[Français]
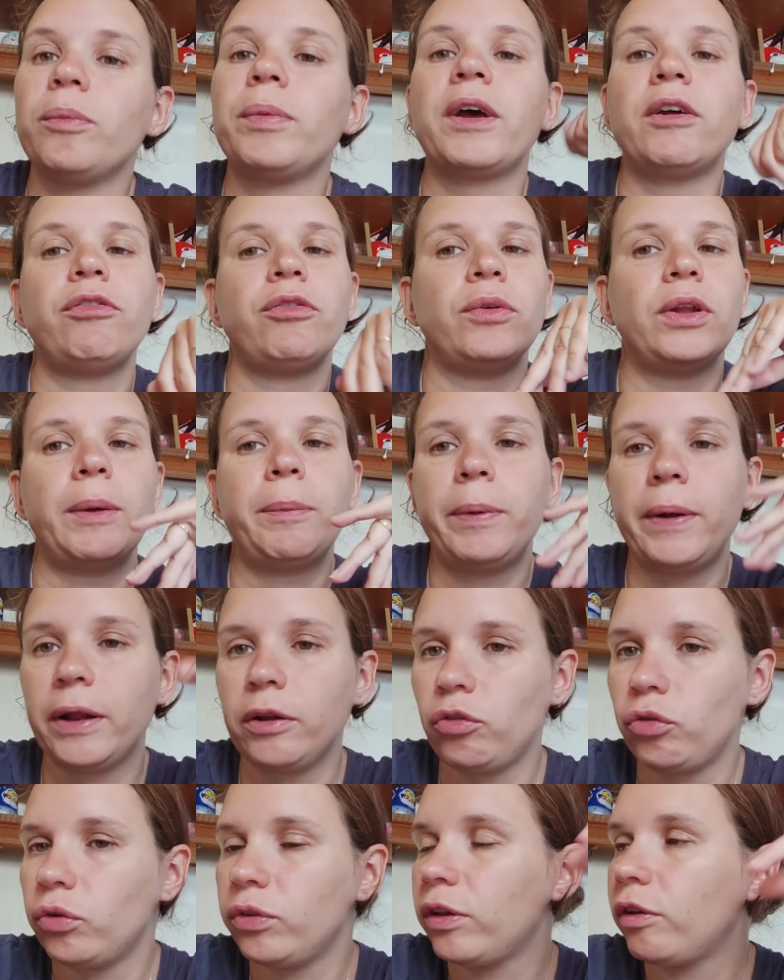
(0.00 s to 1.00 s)
Bref, on a
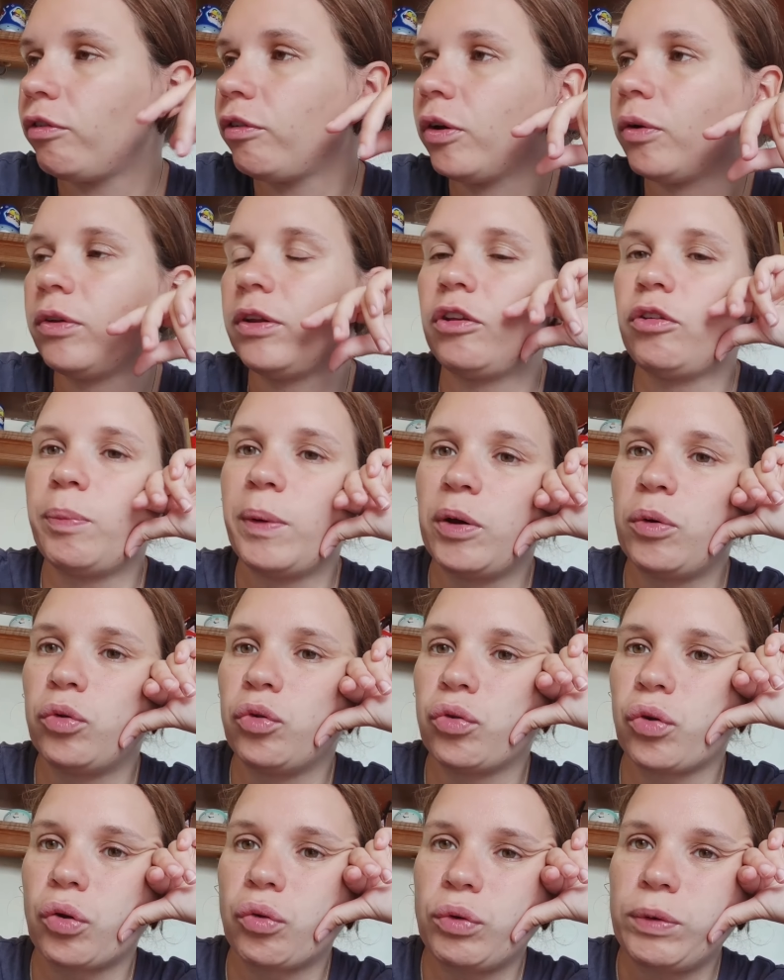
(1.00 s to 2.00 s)
plein de choses à faire en Espagne
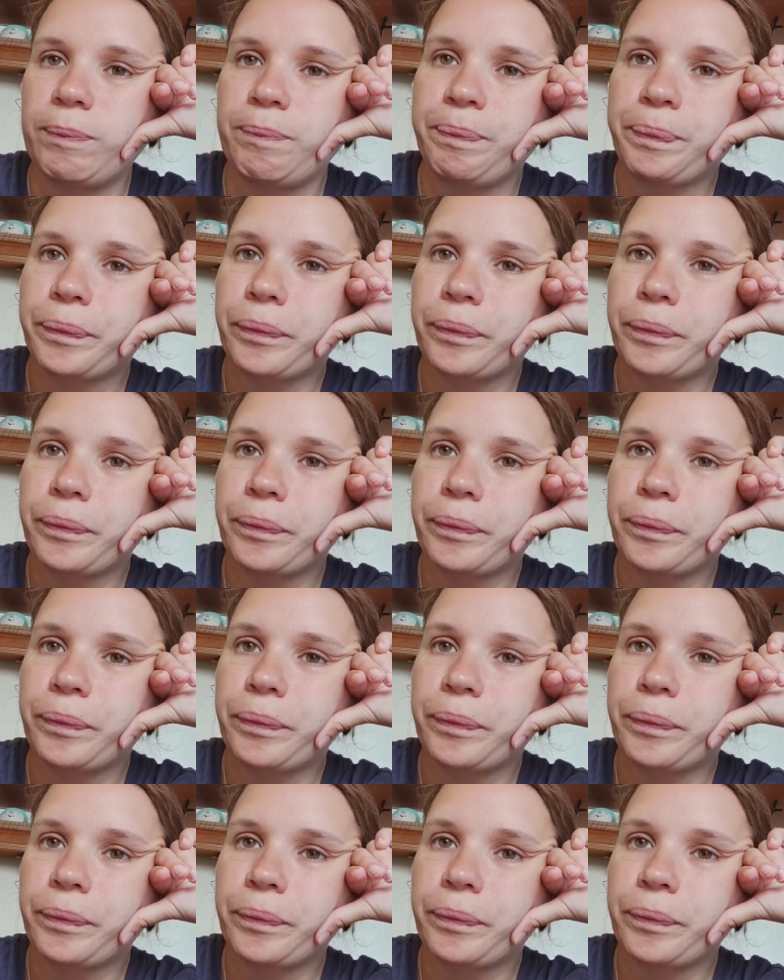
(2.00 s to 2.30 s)
aujourd'hui.